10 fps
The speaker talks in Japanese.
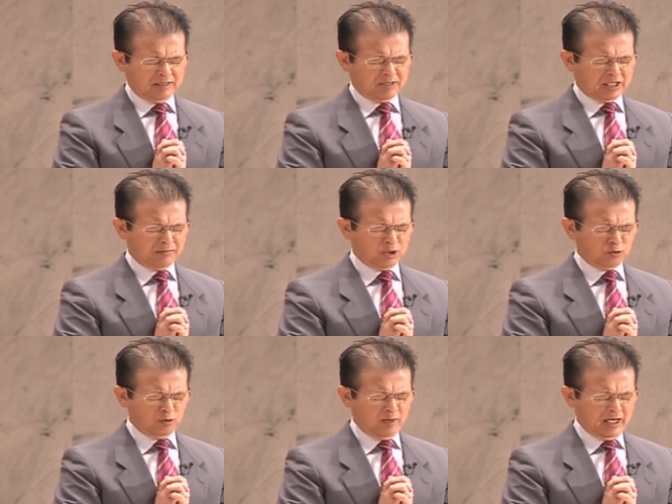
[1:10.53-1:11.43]
また御
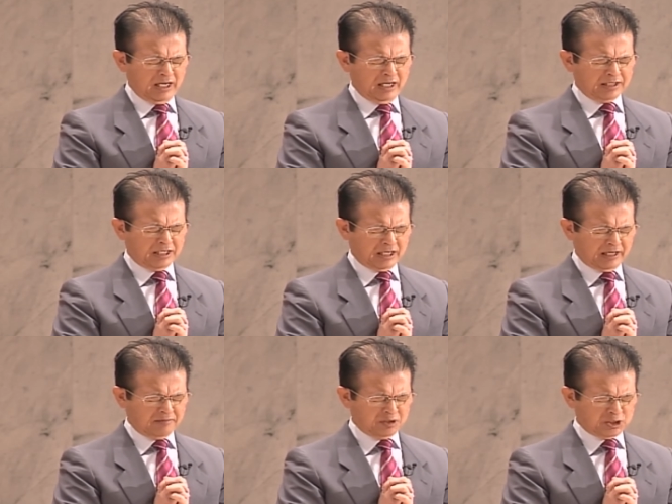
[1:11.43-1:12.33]
言葉が開か
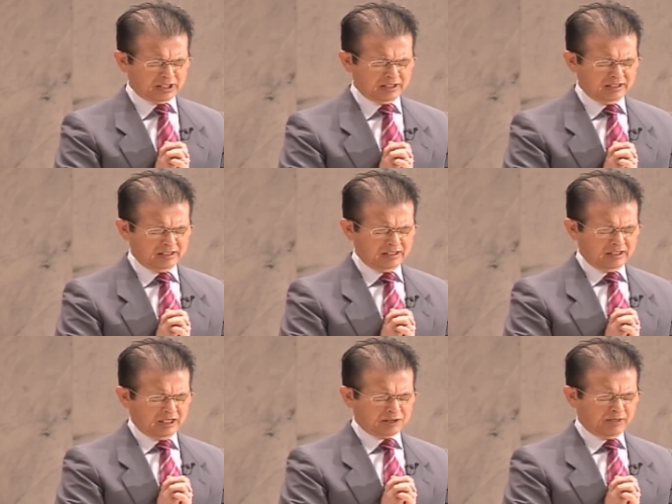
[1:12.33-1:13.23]
れました。
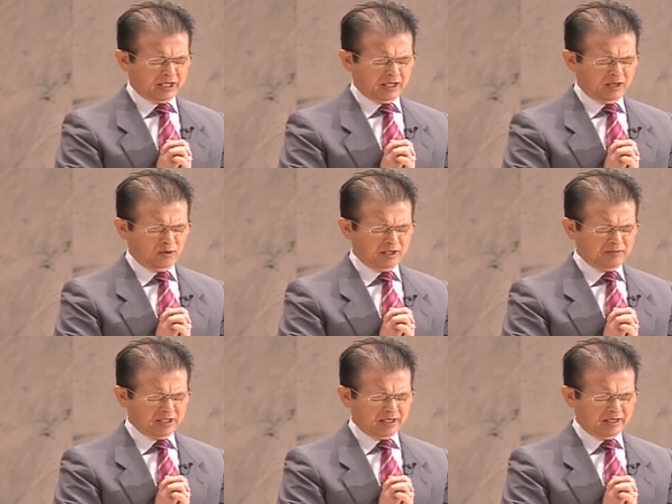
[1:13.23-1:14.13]
初めから終わり
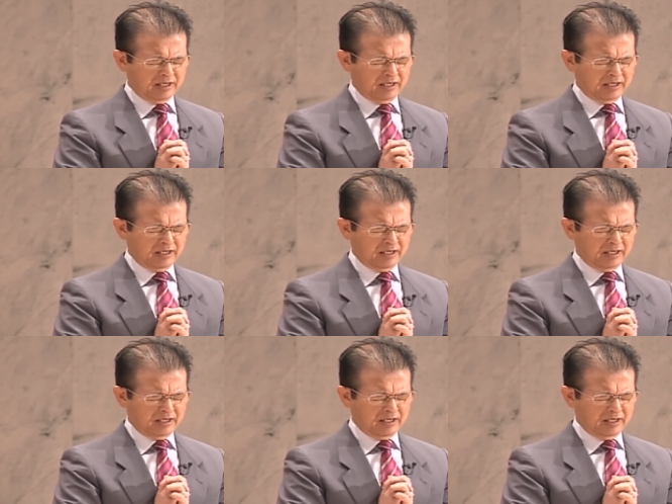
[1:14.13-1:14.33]
まで、